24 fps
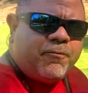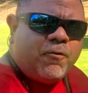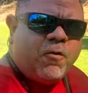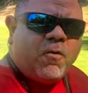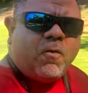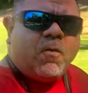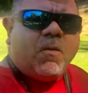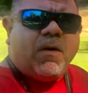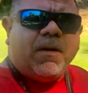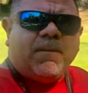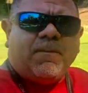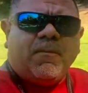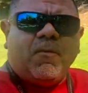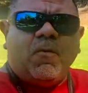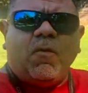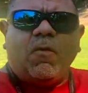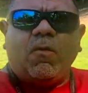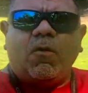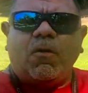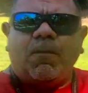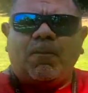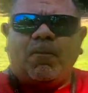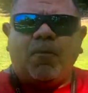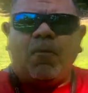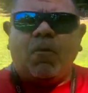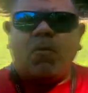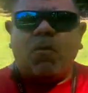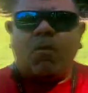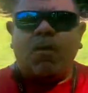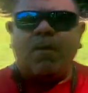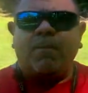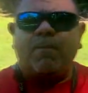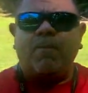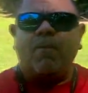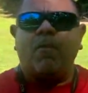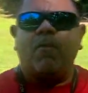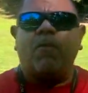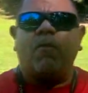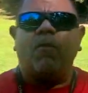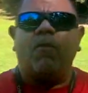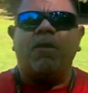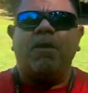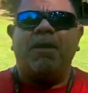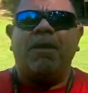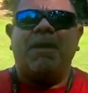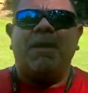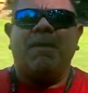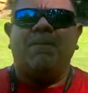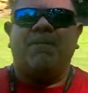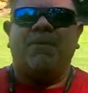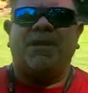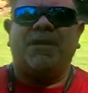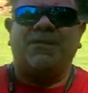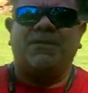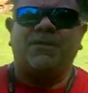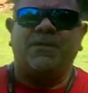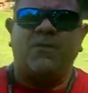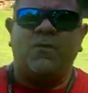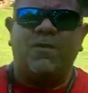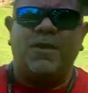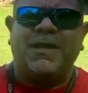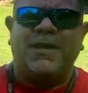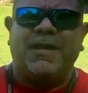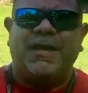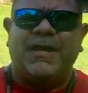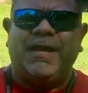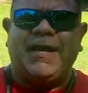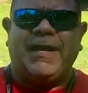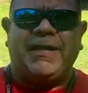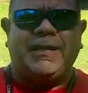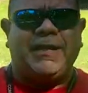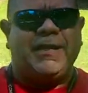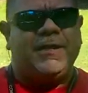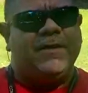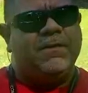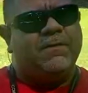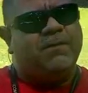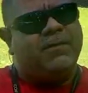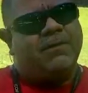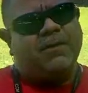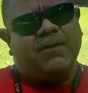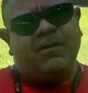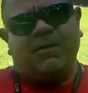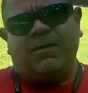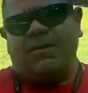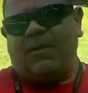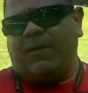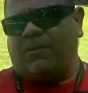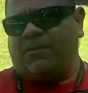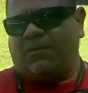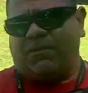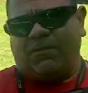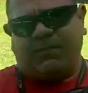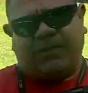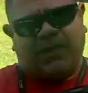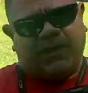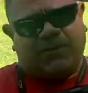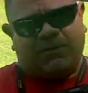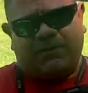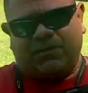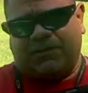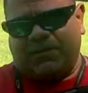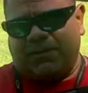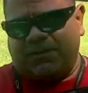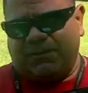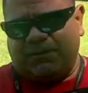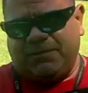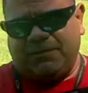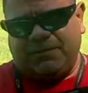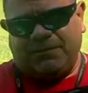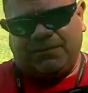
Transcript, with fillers: Poco a poco, poco a poco, presión en el gatillo. Esto es otra cosa.